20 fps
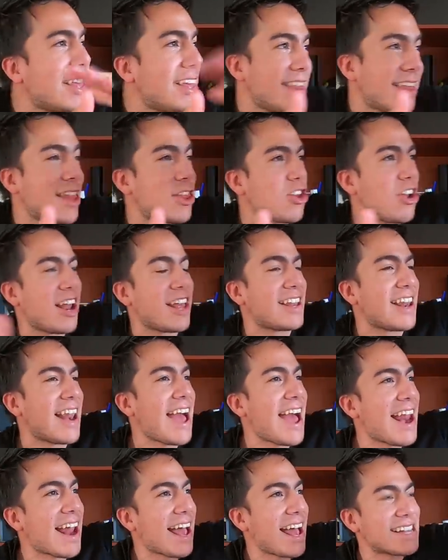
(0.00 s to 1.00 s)
y dándole
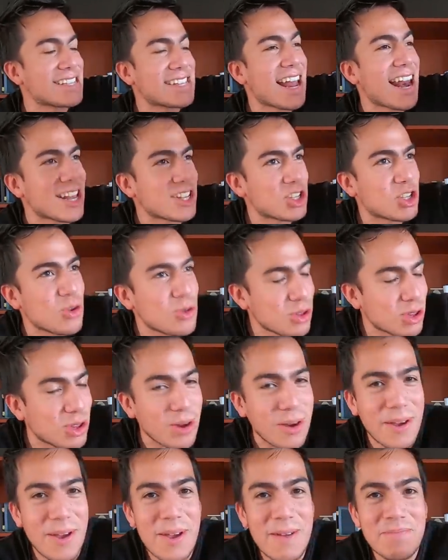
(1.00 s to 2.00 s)
largas al
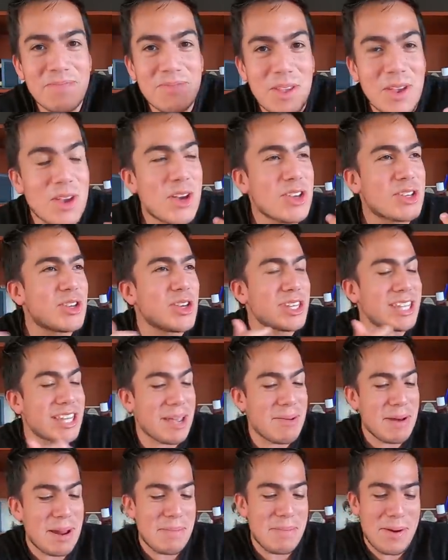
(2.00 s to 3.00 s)
asunto? Yo soy
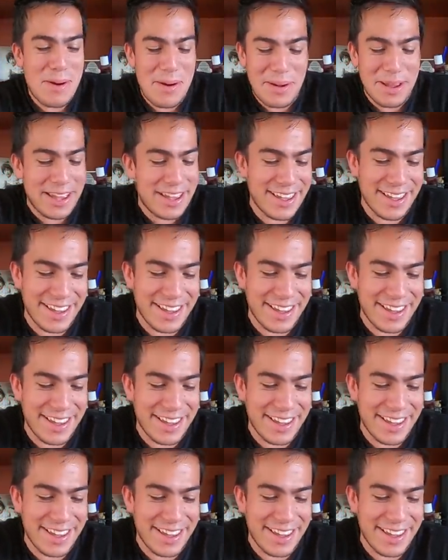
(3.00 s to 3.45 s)
Team Limón